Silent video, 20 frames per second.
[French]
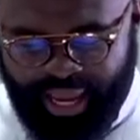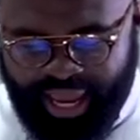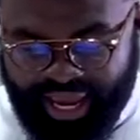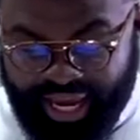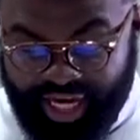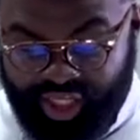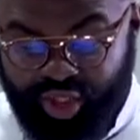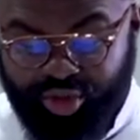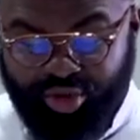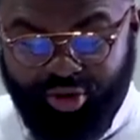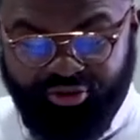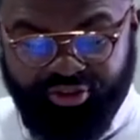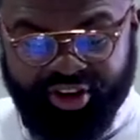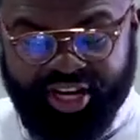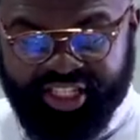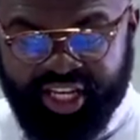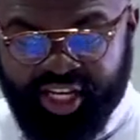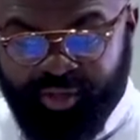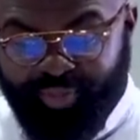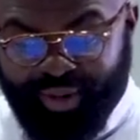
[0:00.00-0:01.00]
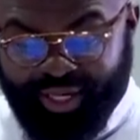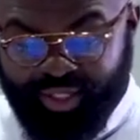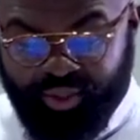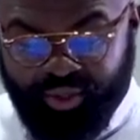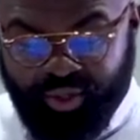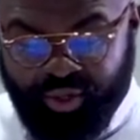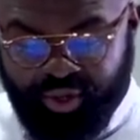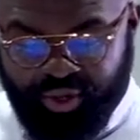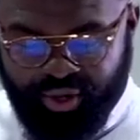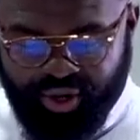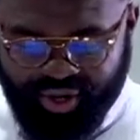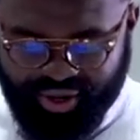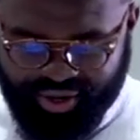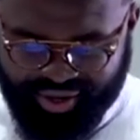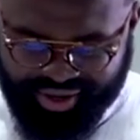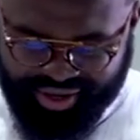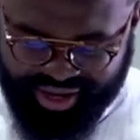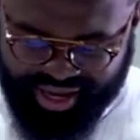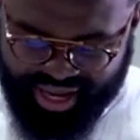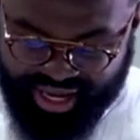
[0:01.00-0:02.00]
Et je te félicite parce que
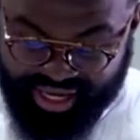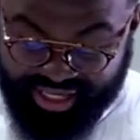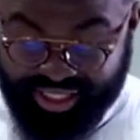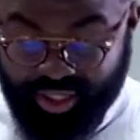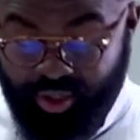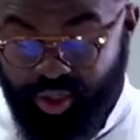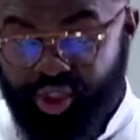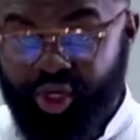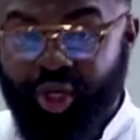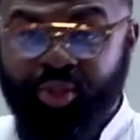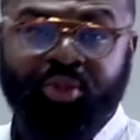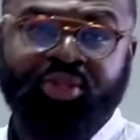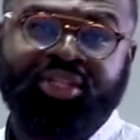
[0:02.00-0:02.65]
c'est le genre de